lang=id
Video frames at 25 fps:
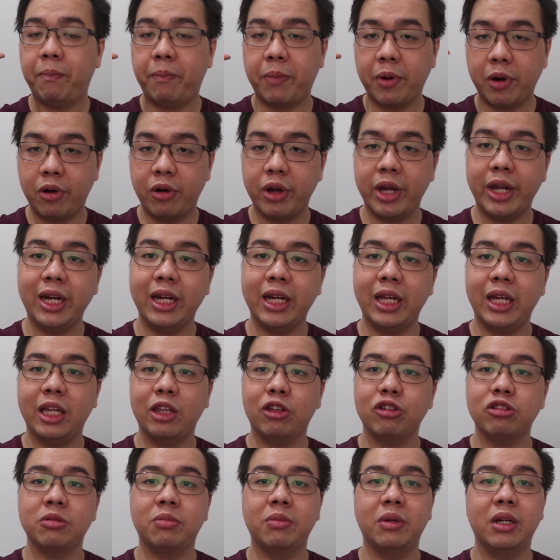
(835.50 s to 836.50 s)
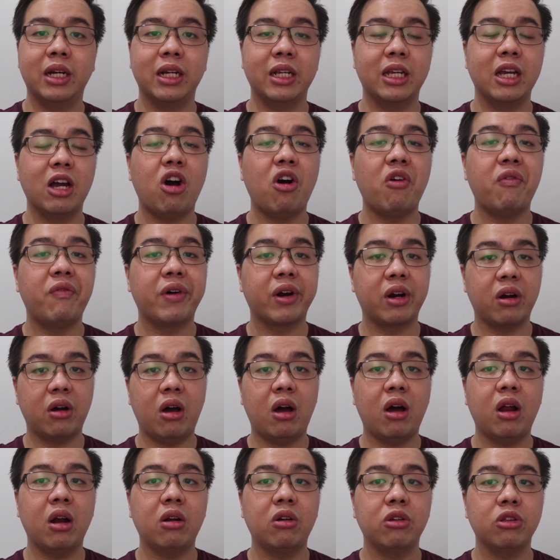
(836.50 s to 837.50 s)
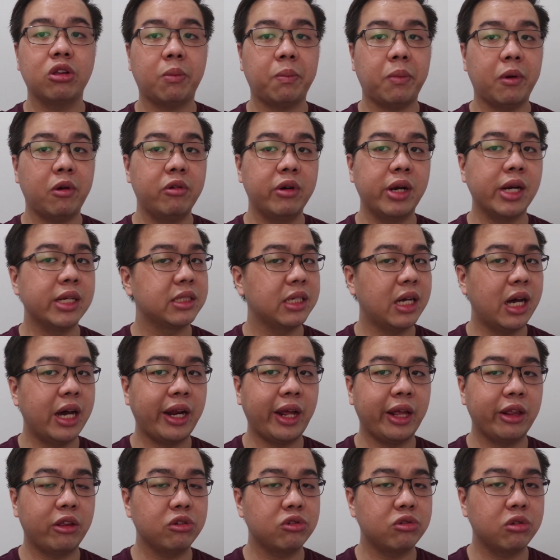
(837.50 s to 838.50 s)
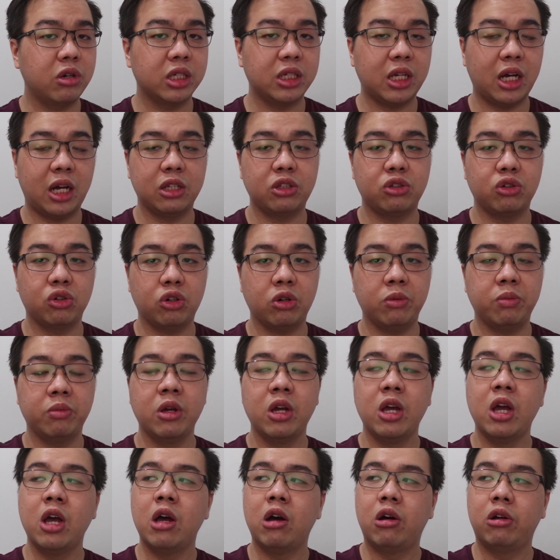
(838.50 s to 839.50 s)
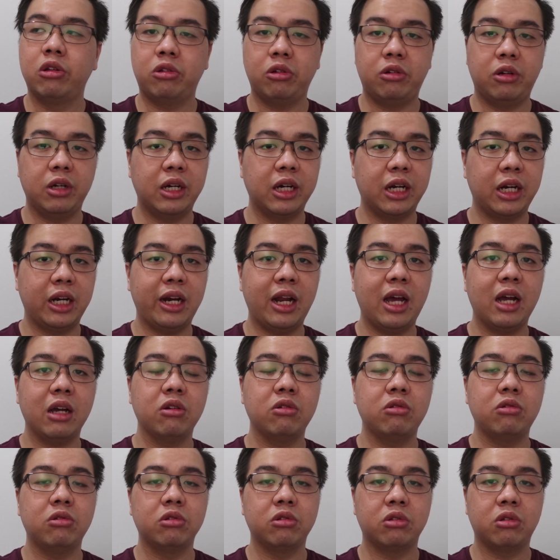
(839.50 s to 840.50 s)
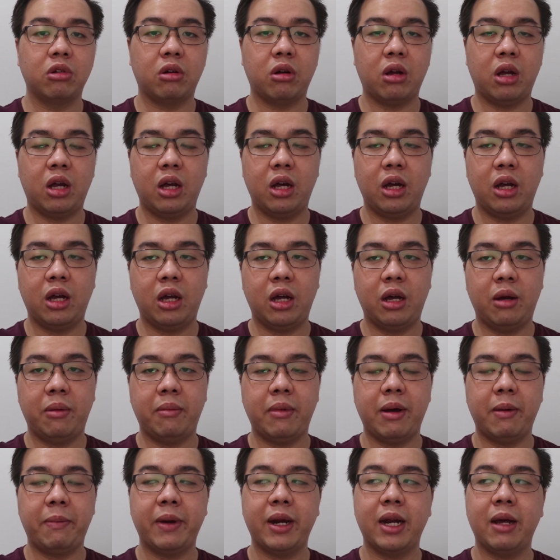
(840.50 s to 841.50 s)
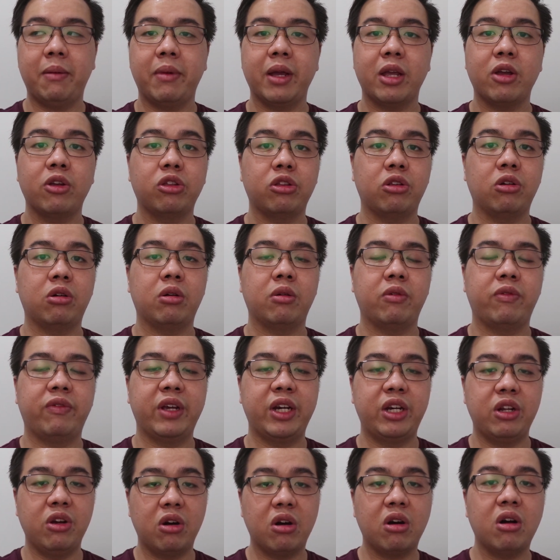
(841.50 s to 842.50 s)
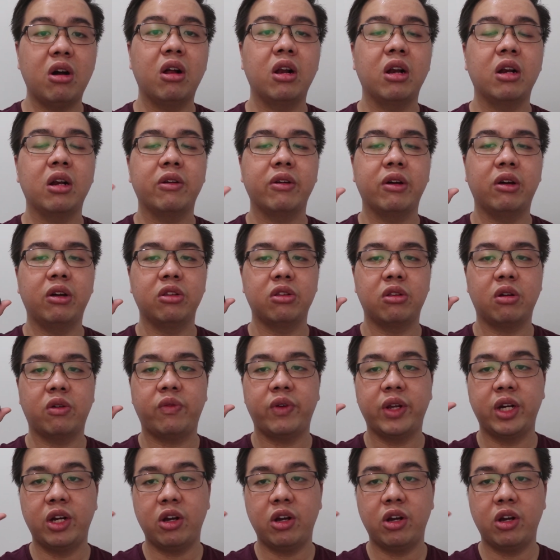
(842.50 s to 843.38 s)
Pro ini itu sebenarnya overall untuk penggunaan sehari itu sudah sangat cukup untuk dengerin lagu, untuk um, apa namanya, untuk video call, untuk